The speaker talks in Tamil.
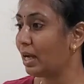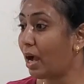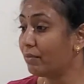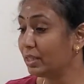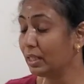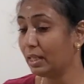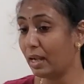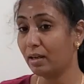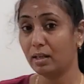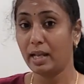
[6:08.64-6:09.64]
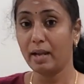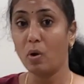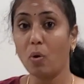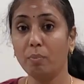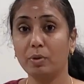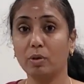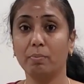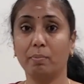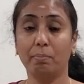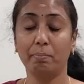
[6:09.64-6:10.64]
நான் வந்து என் என் ஹோம்
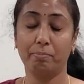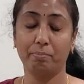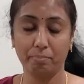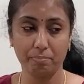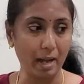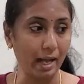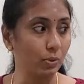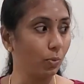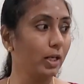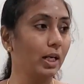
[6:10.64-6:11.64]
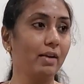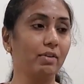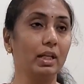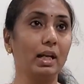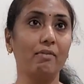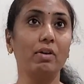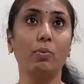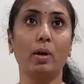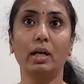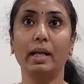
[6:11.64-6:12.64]
டூர் பார்ட் ஒன்லே வந்து லெவல்
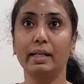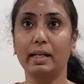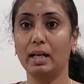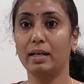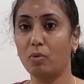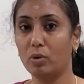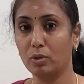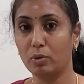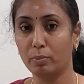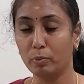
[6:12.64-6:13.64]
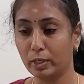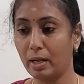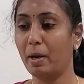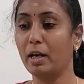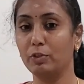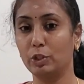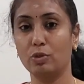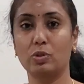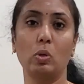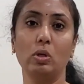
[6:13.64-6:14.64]
ஒன்ல இருக்கையில நான் உங்களுக்கு ஒரு முக்கியமான
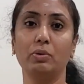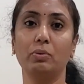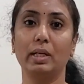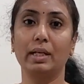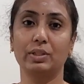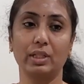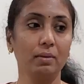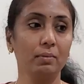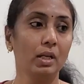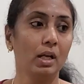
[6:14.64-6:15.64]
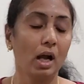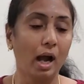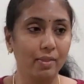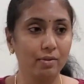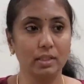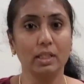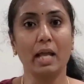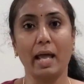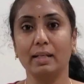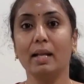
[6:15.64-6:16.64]
விஷயம் சொல்லணும்னு நினச்சேன் அது வந்து
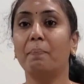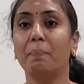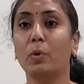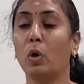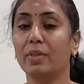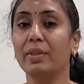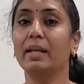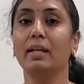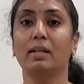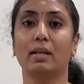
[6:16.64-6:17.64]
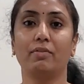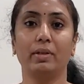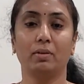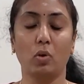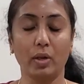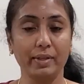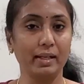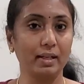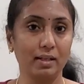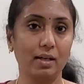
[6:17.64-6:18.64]
நிறைய குழந்தைங்க இருக்கிற வீ
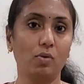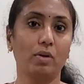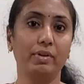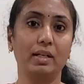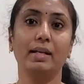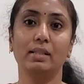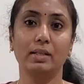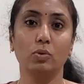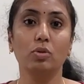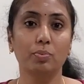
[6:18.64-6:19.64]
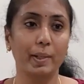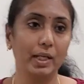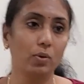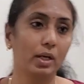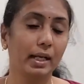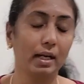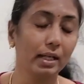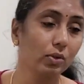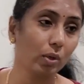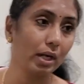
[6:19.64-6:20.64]
குழந்தைங்க இருக்கிறவங்க வீட்டில் இதை யூஸ் பண்ணிக்கோங்க
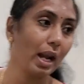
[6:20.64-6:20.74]
ஏன்னா இது ஒரு